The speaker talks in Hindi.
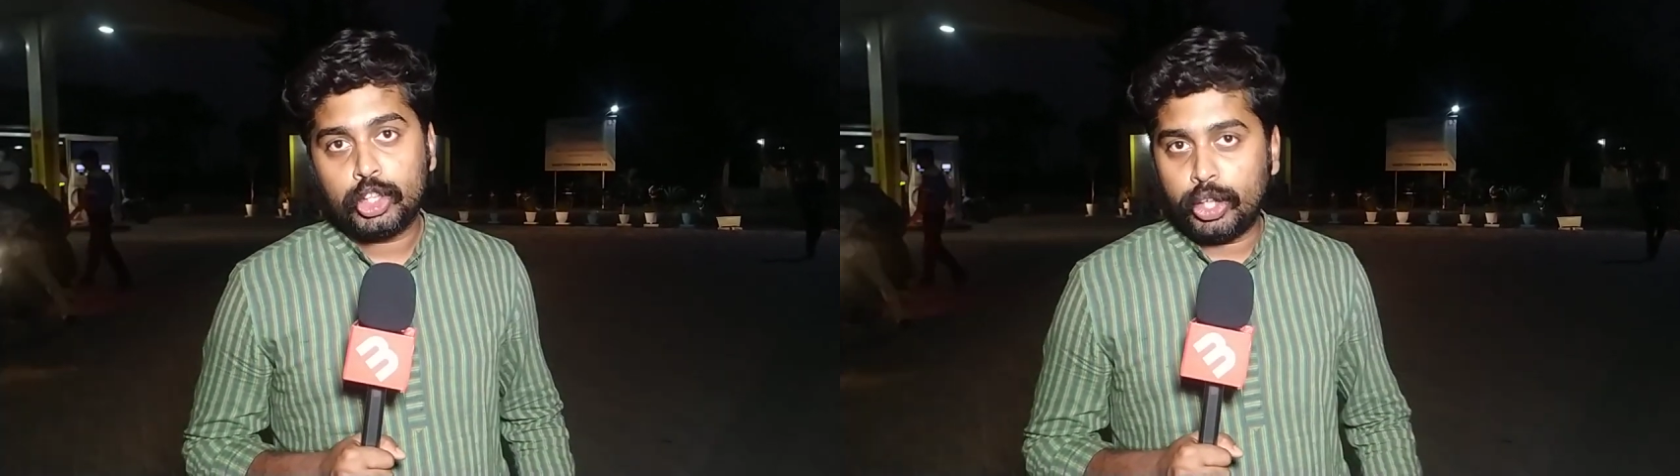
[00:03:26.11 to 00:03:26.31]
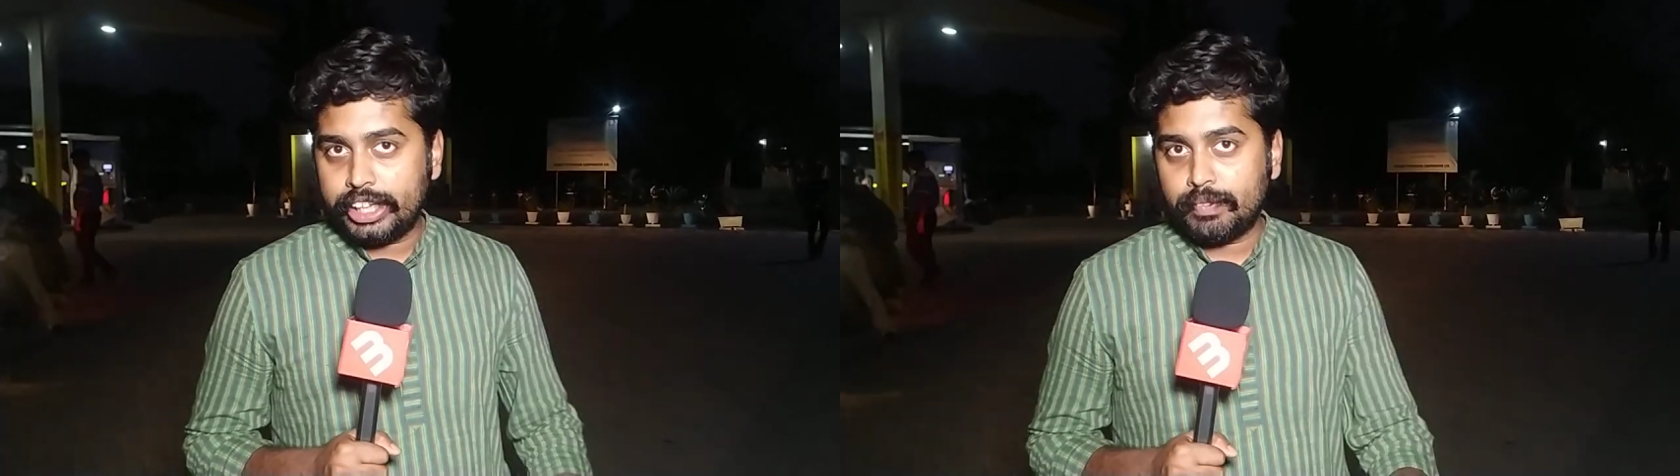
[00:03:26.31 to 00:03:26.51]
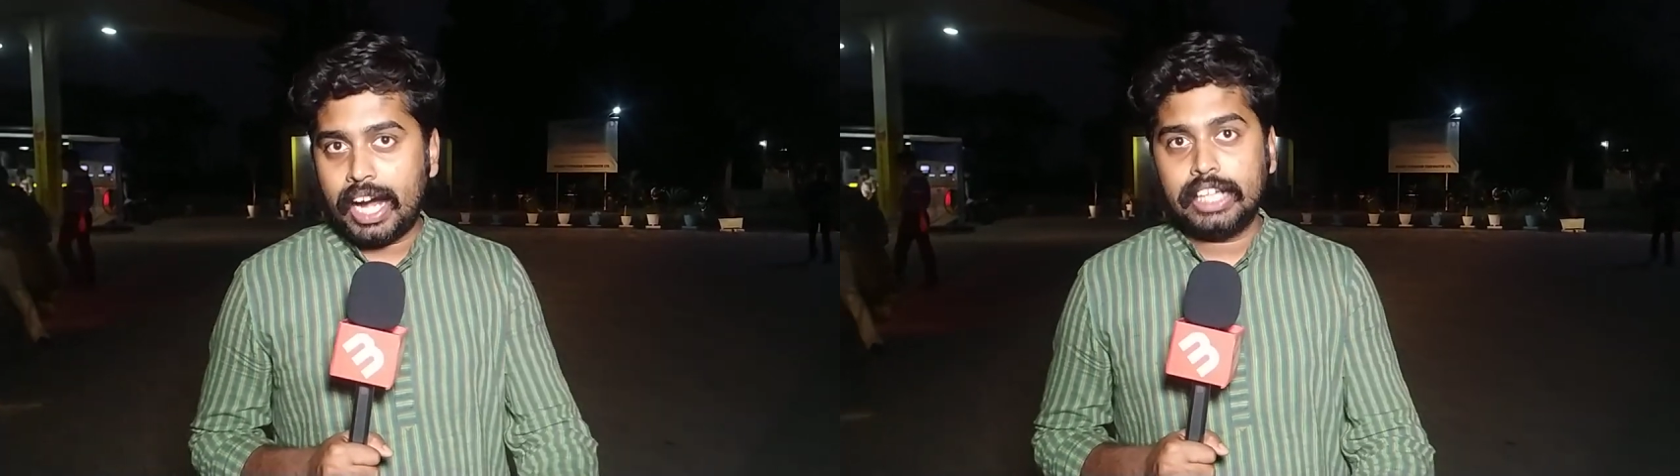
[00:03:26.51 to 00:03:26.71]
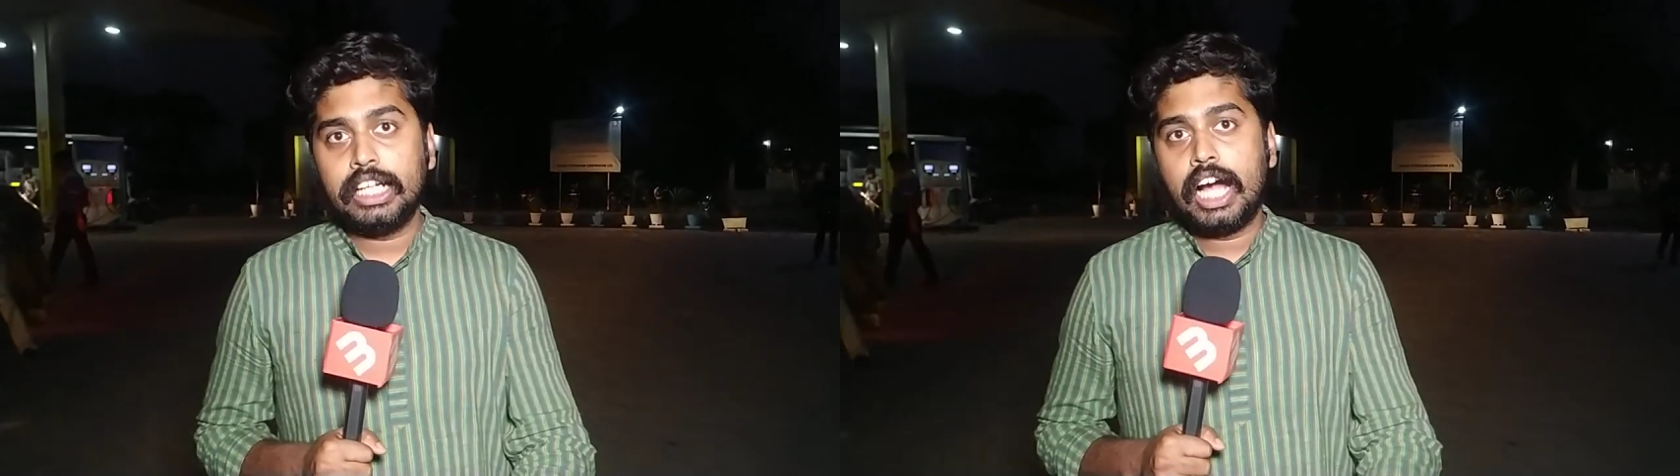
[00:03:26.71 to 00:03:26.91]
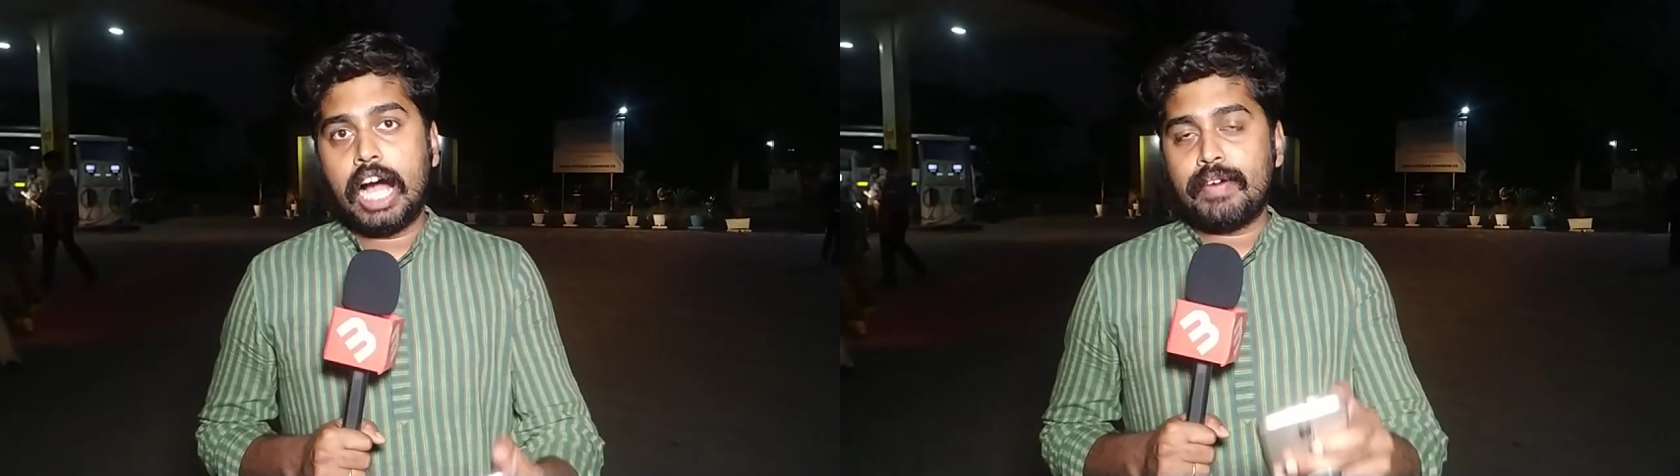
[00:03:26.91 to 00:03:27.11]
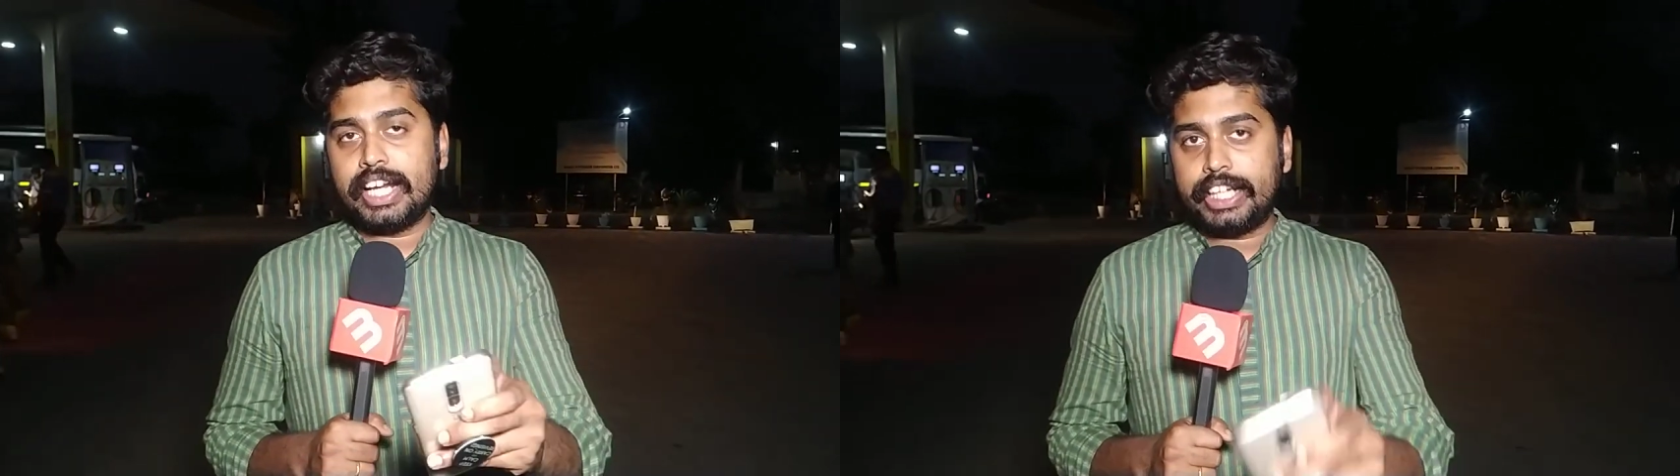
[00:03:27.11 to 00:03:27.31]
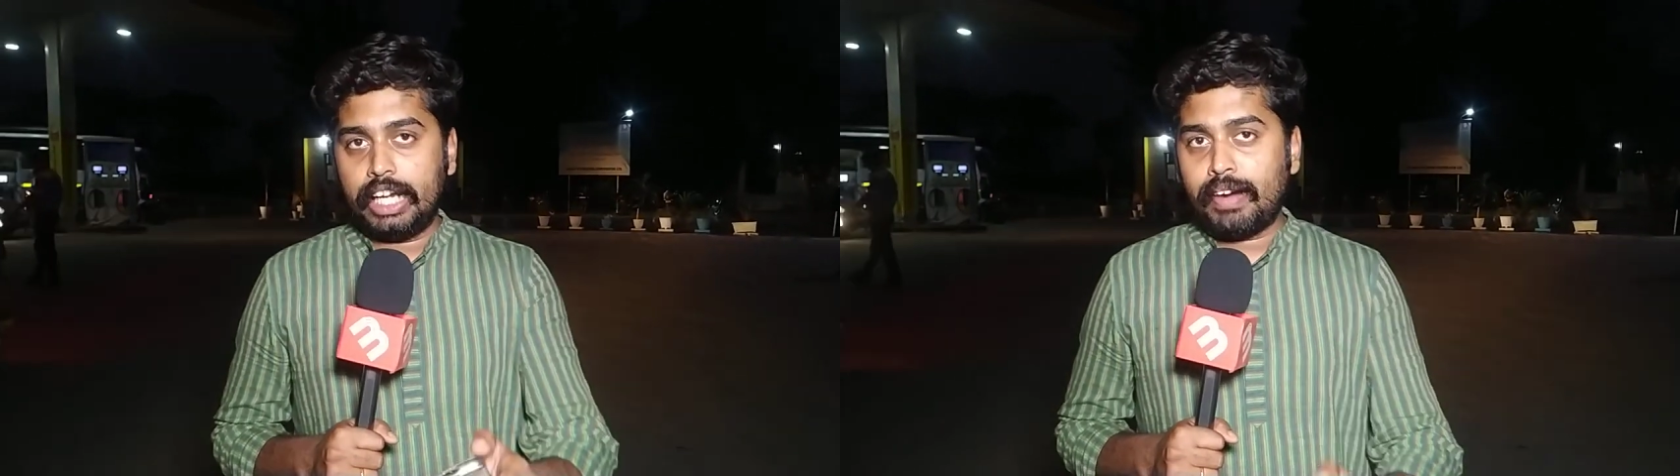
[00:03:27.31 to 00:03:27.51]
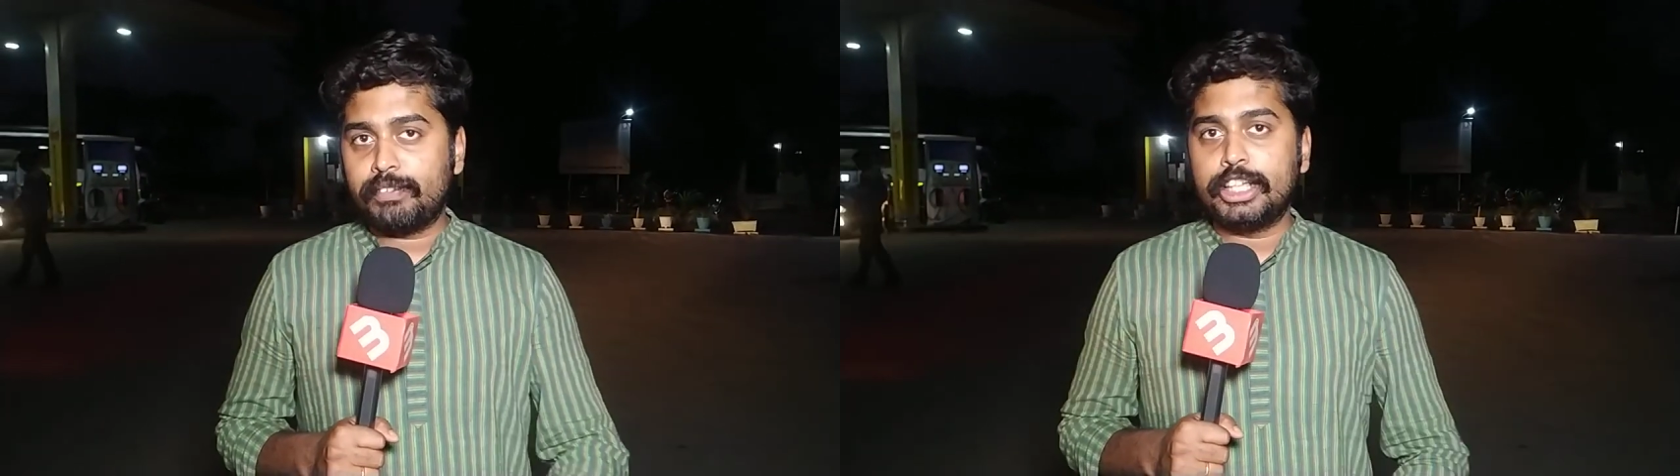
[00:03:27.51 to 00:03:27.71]
थोड़ी देर बाद हमारी
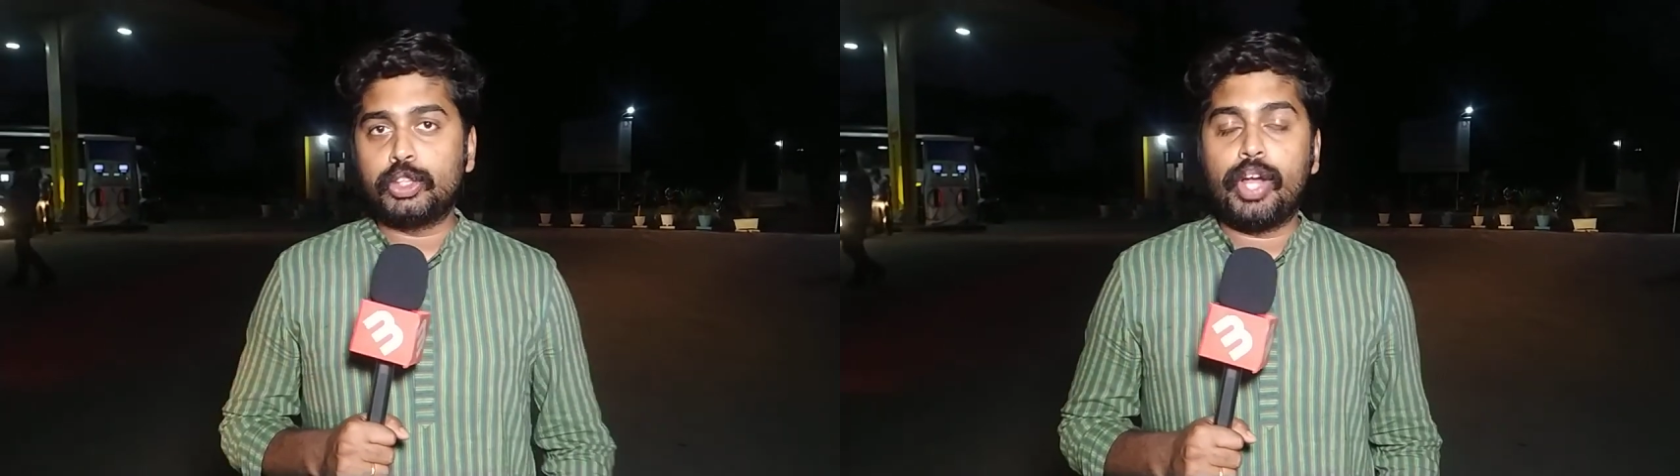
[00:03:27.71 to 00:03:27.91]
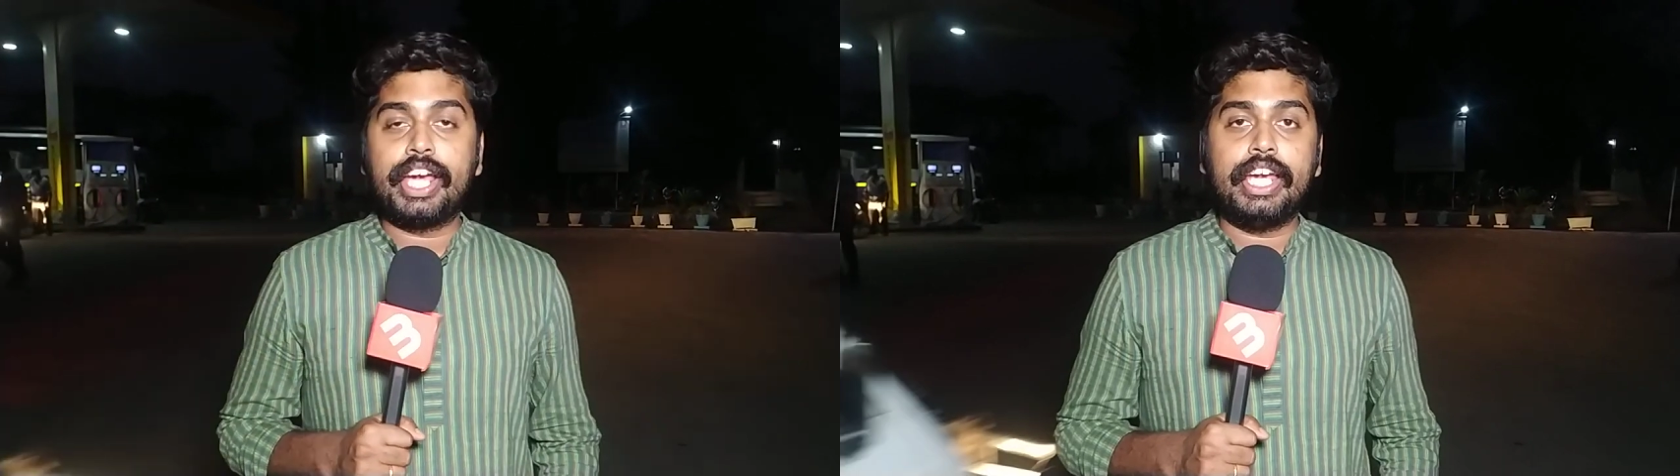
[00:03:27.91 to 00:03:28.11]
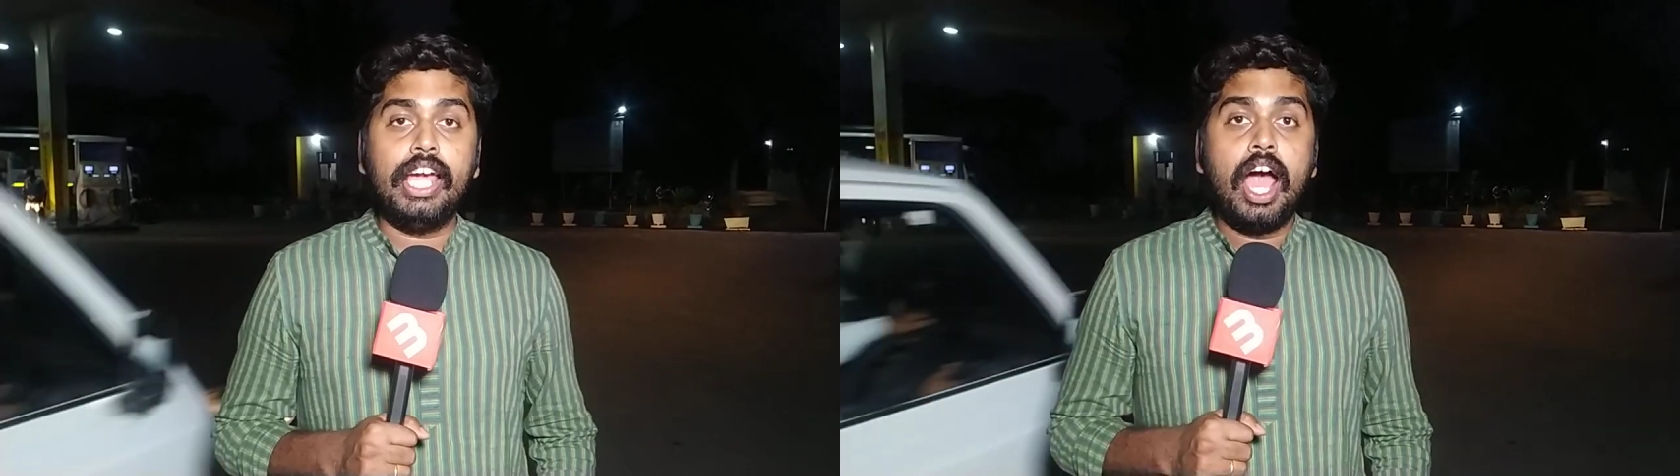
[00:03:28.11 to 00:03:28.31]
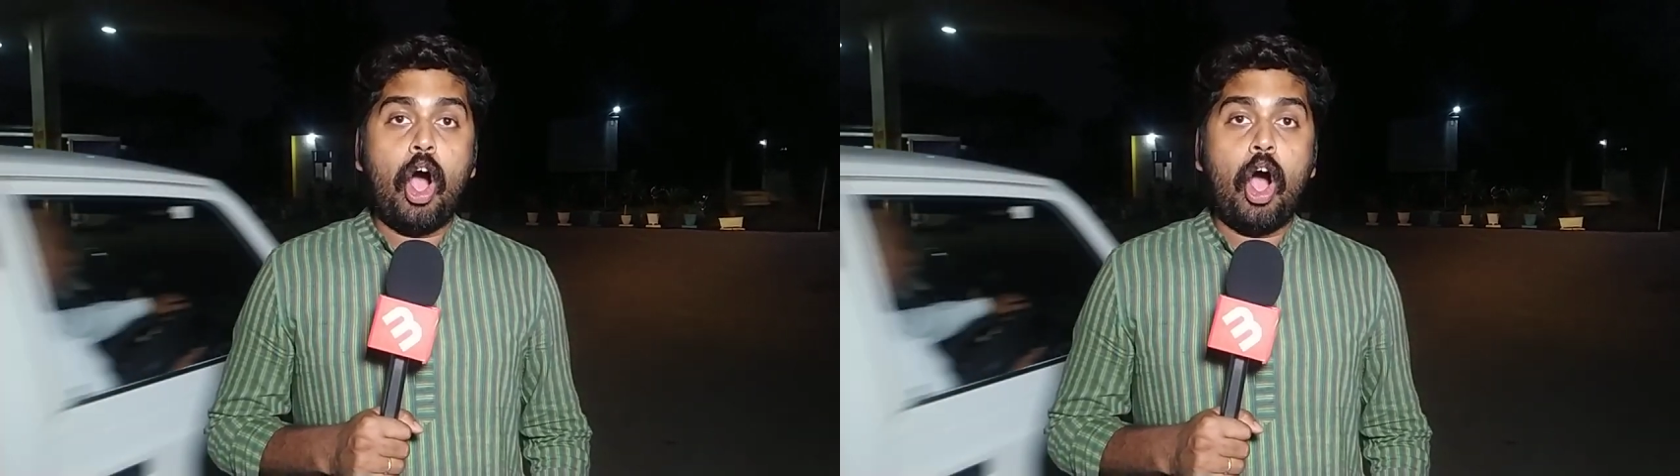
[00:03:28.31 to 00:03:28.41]
टीम आपसे जुड़ेगी